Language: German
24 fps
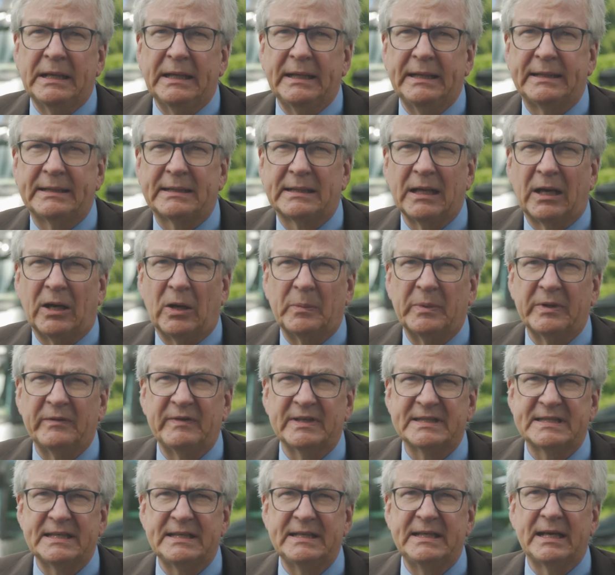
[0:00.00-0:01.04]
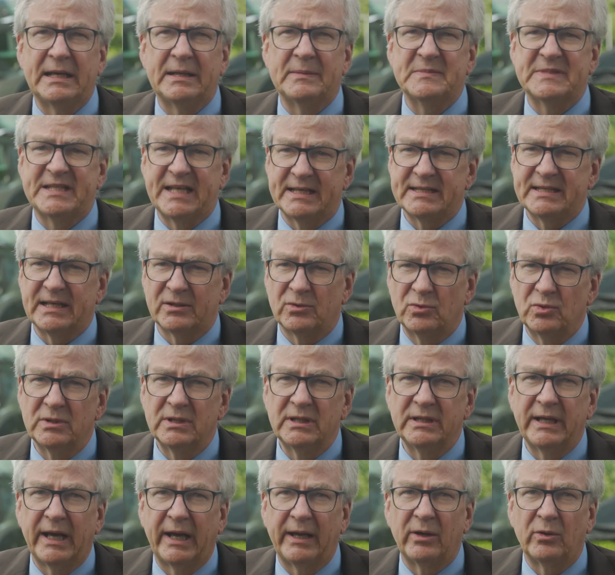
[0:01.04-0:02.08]
Ich glaube, wir sind hier im sehr, sehr
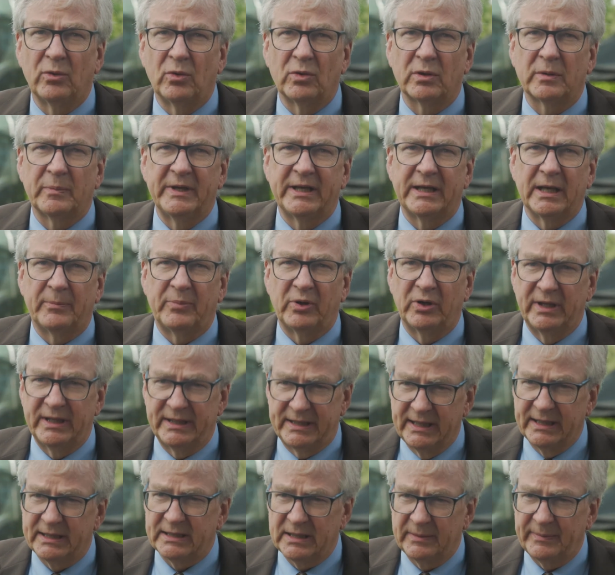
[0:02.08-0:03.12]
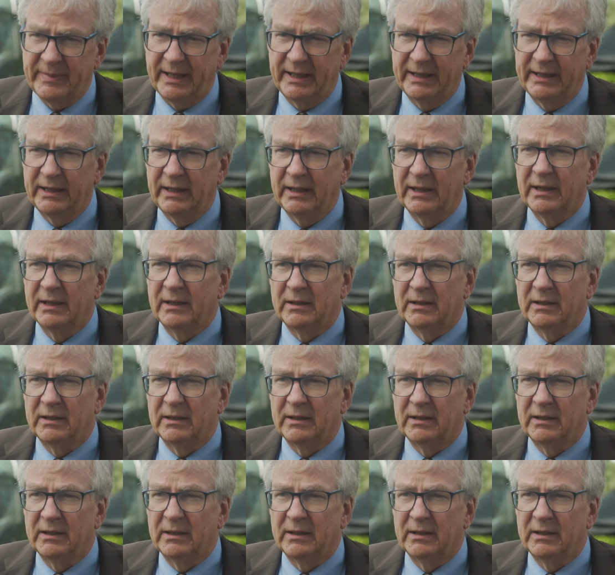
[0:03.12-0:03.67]
guten Dialog mit der Politik dabei, äh,